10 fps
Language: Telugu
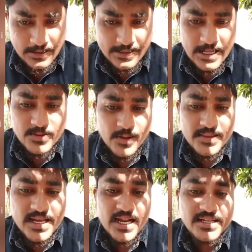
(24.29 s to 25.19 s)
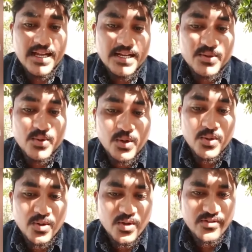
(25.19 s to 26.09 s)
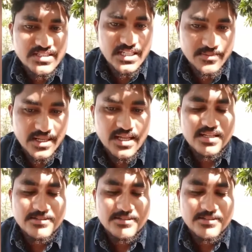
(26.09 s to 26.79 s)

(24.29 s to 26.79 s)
రైతుల ధాన్యాన్ని కొనుగోలు విషయంలో